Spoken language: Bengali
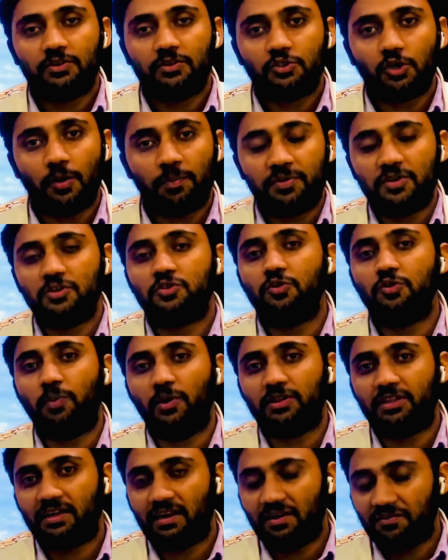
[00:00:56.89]
সব কিছু
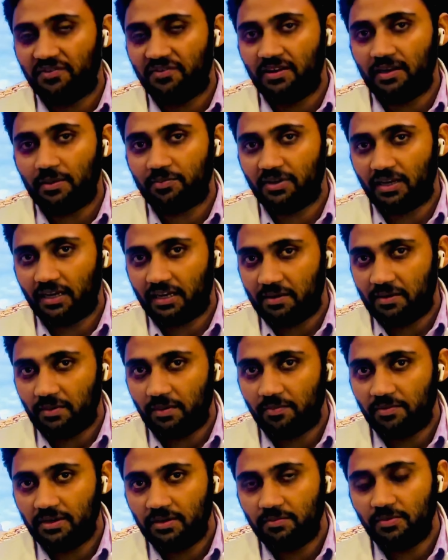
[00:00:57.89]
পাতাকার ফিন আপনারা
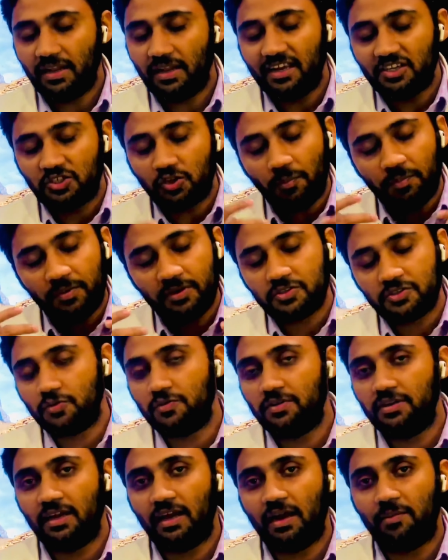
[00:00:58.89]
কীভাবে নেবেন এই সব কিছু
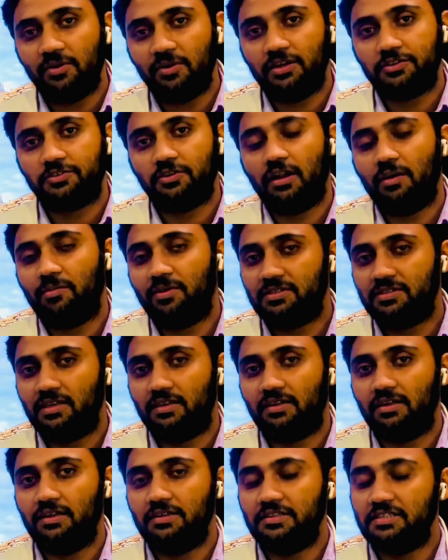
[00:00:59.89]
নিয়ে আমি আসলে আমার
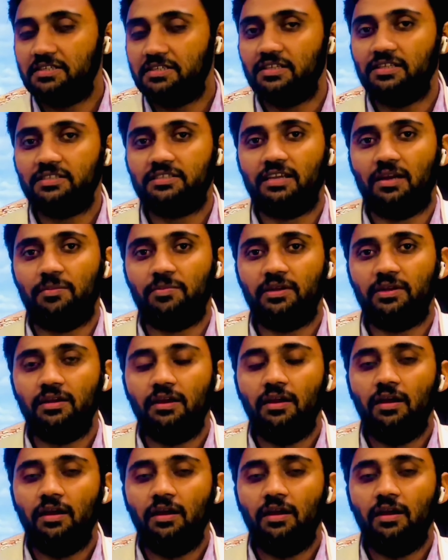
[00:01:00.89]
চ্যানেলের ডিটেলসে আমি